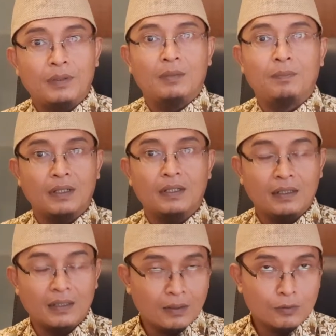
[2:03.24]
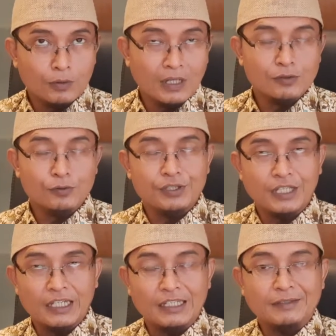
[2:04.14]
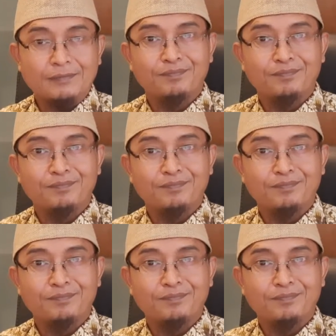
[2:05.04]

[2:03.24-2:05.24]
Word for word: lebih begini ya untuk kasusnya.